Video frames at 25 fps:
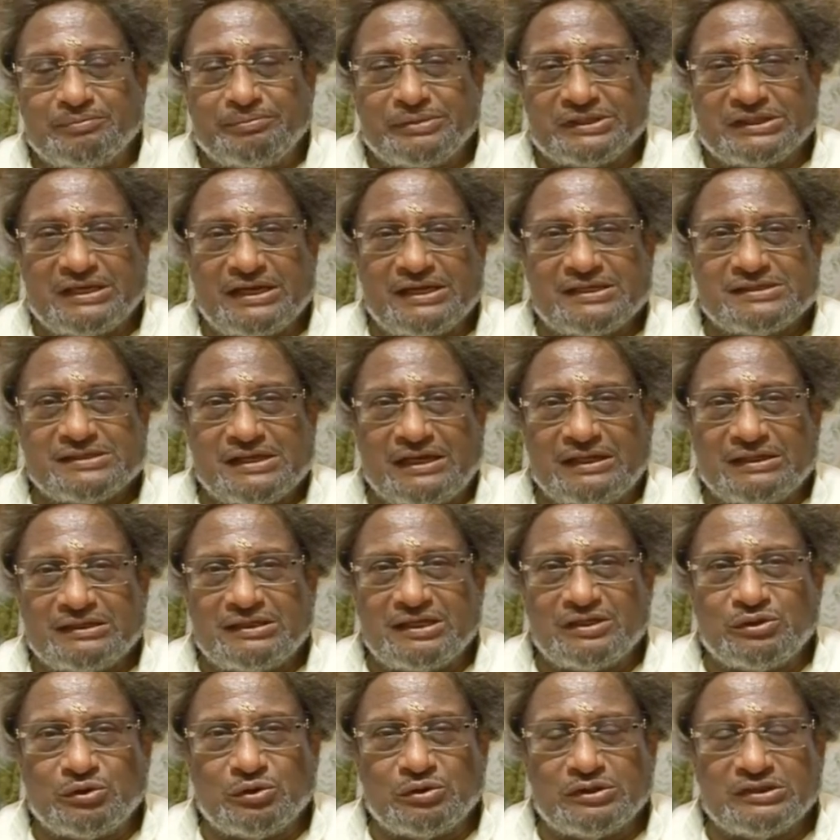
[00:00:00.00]
पिछला साल
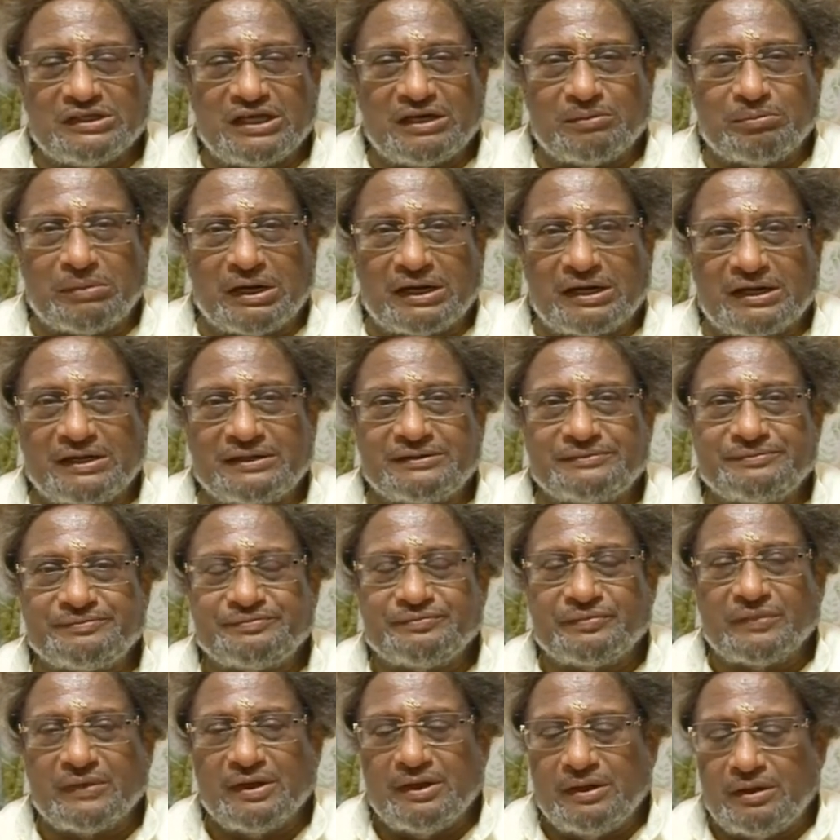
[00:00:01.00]
था 2012
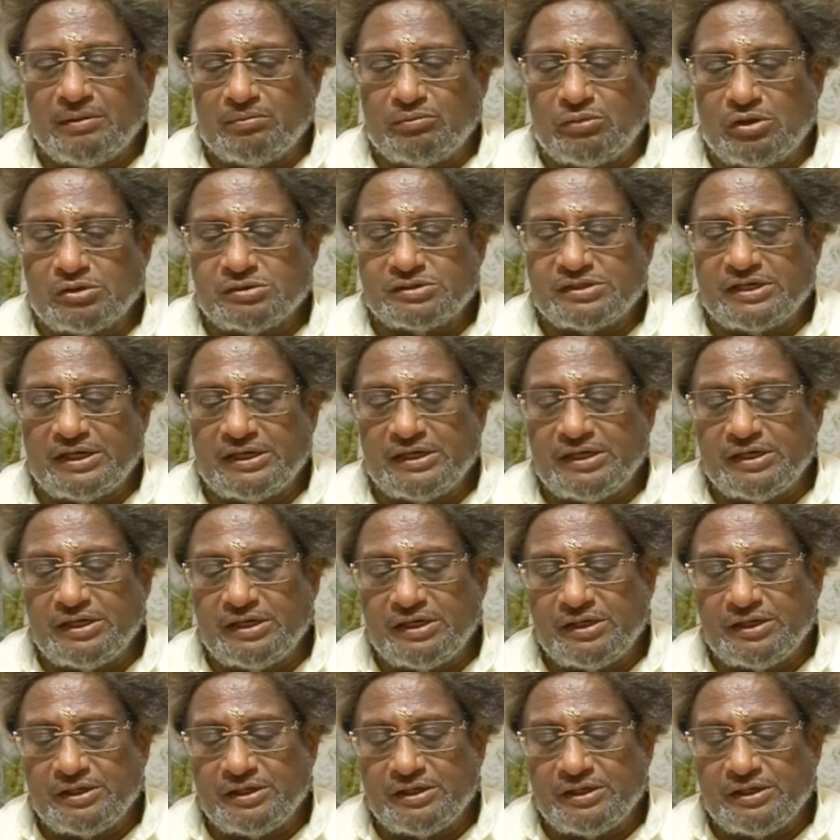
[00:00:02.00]
बहुत सारी